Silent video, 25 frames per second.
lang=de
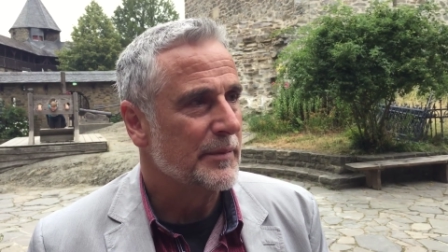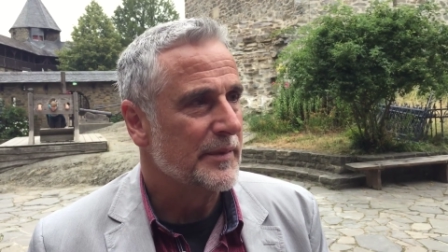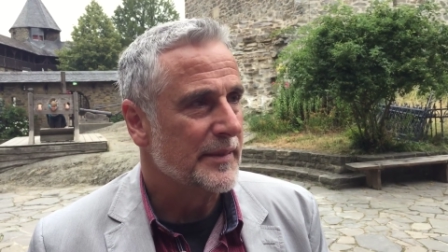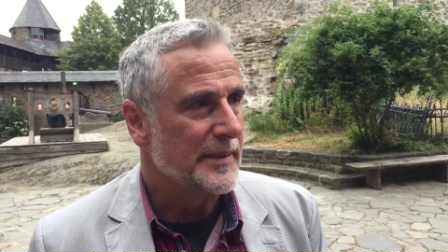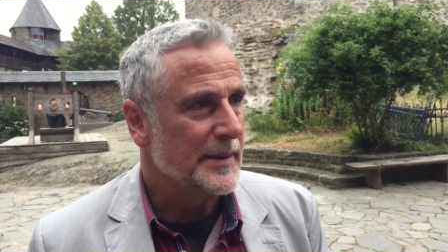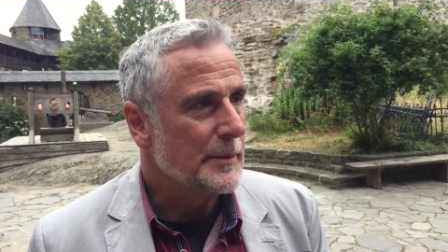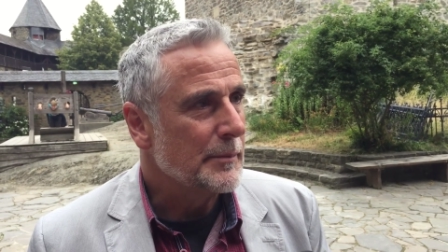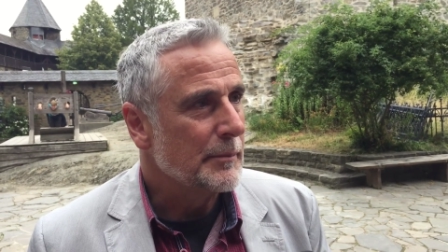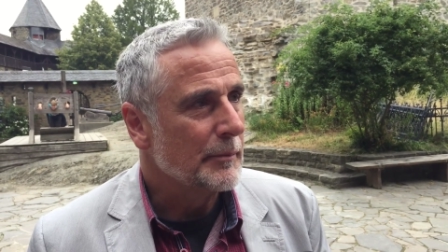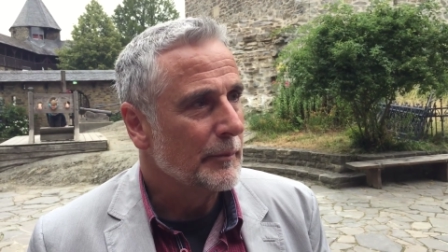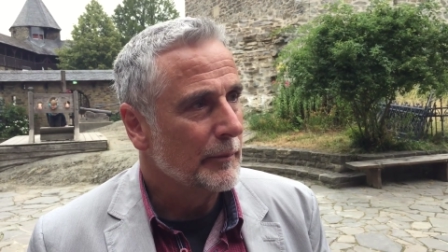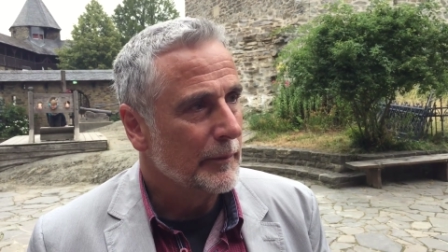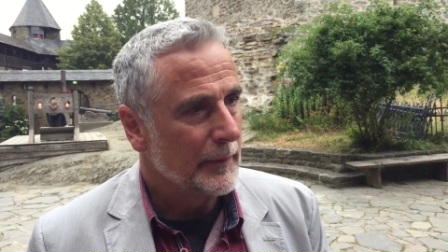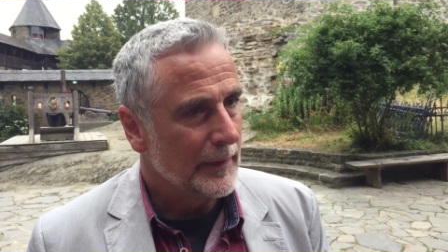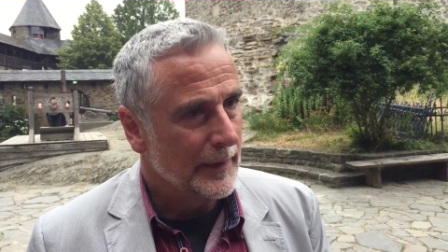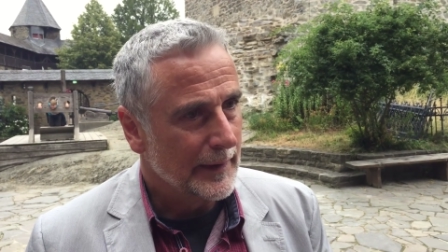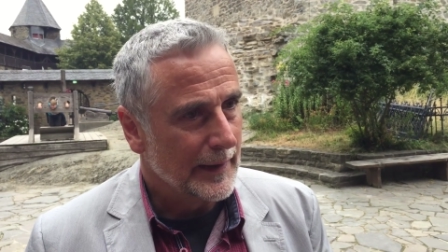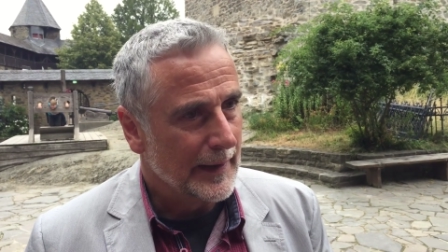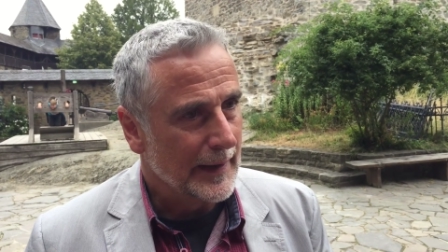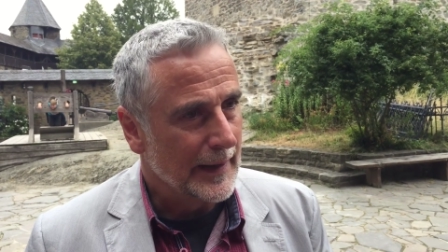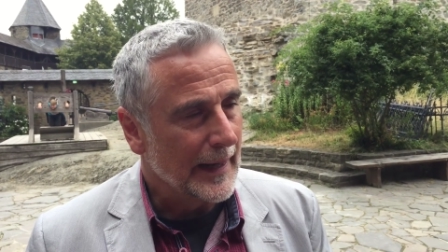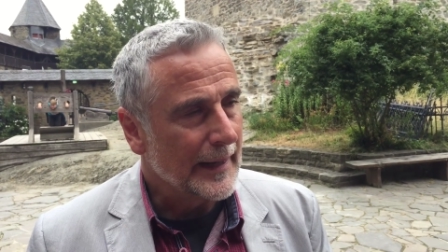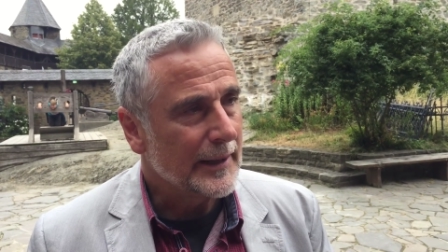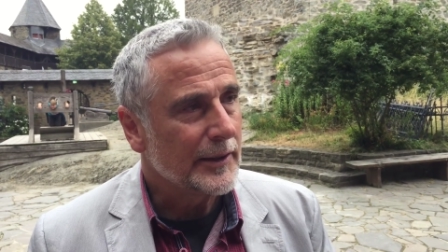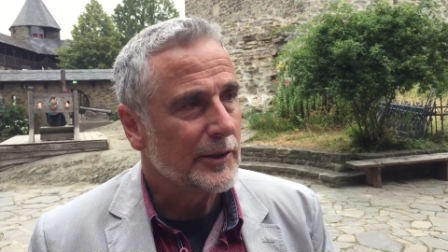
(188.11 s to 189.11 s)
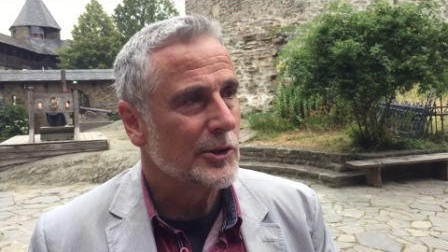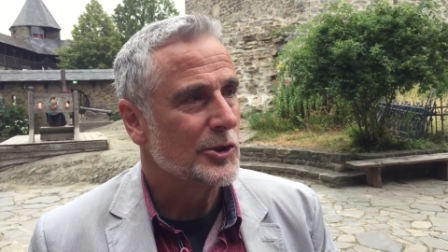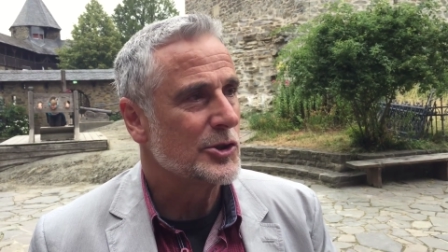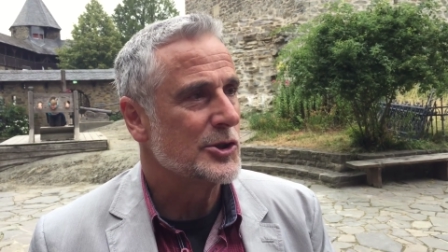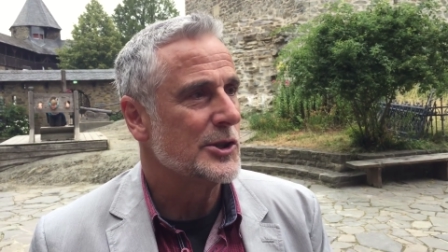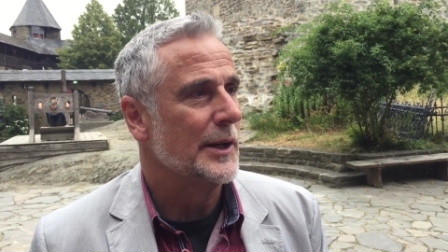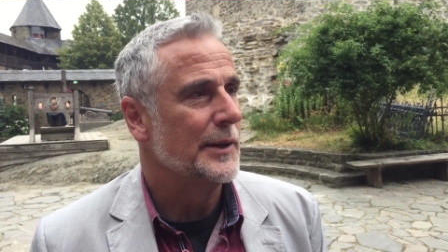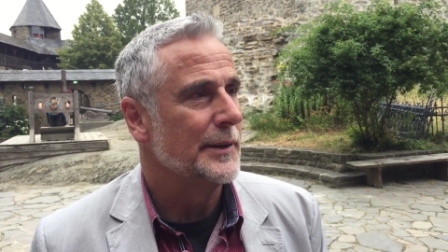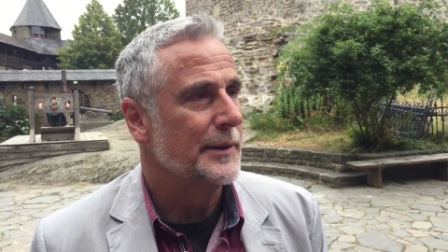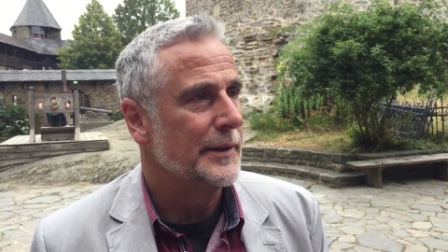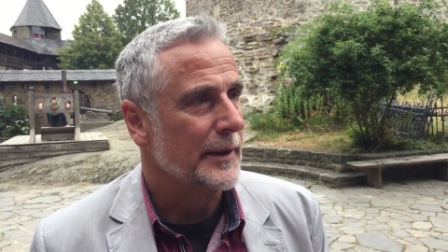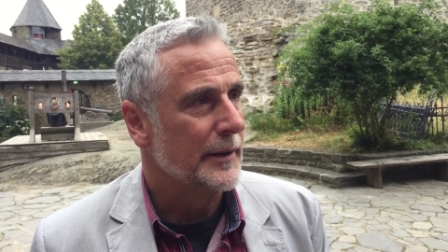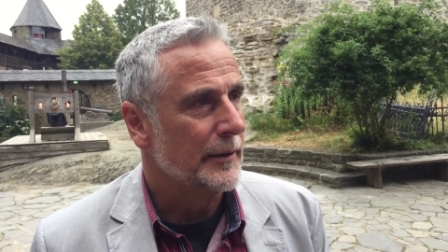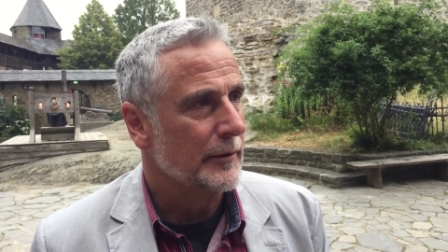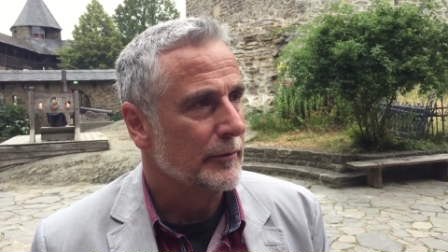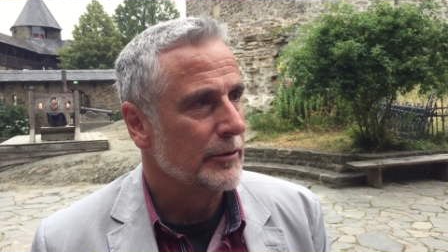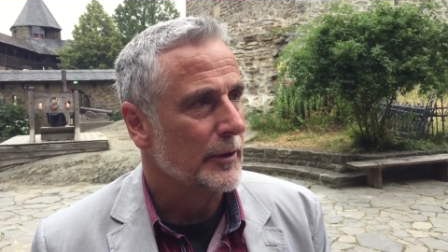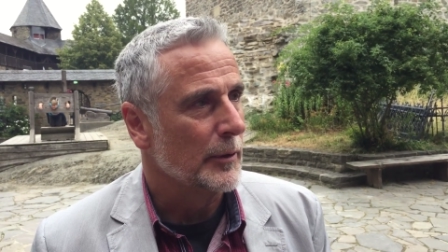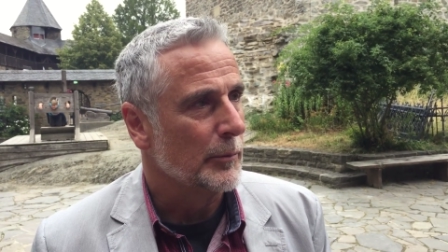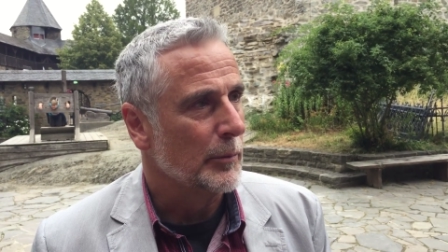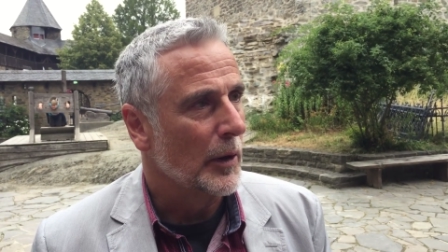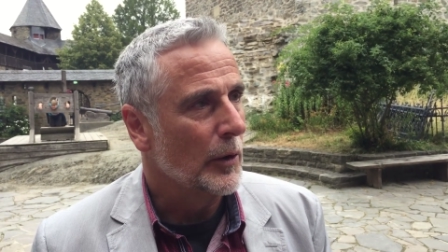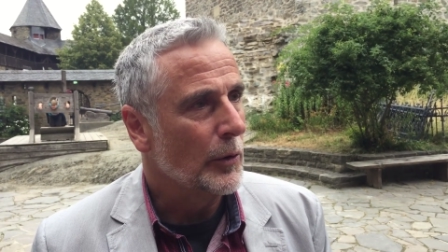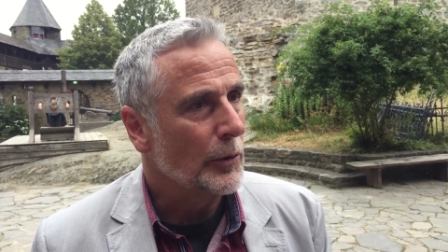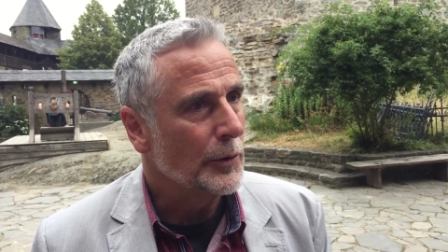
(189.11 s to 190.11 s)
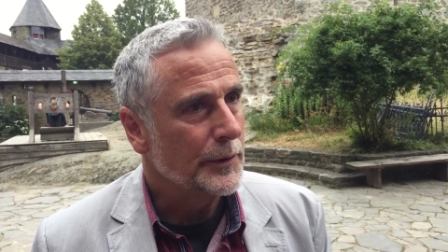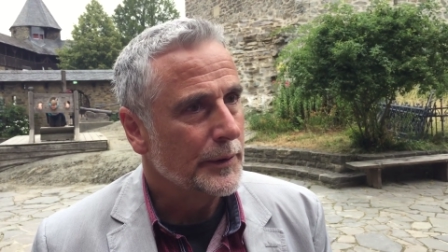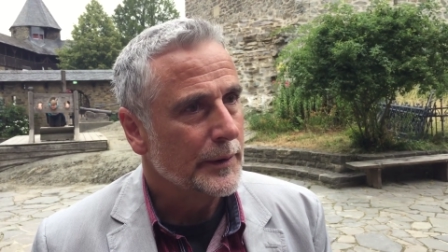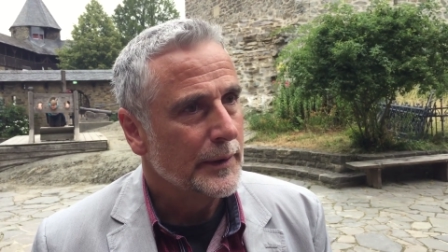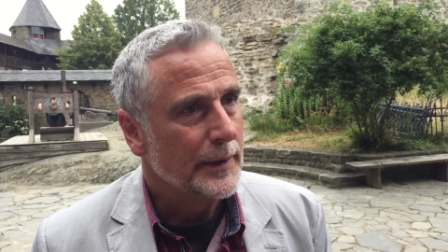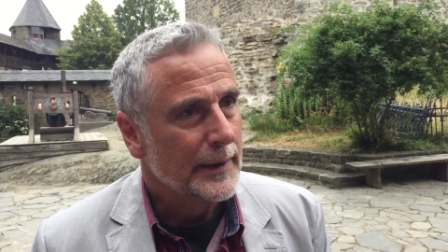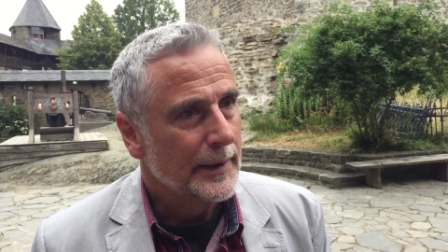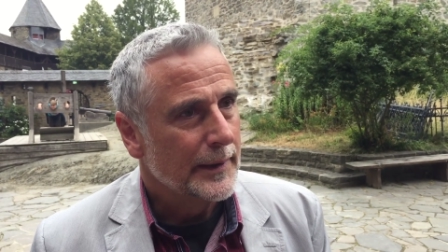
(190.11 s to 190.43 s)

sieben elektrische Antennen verbaut.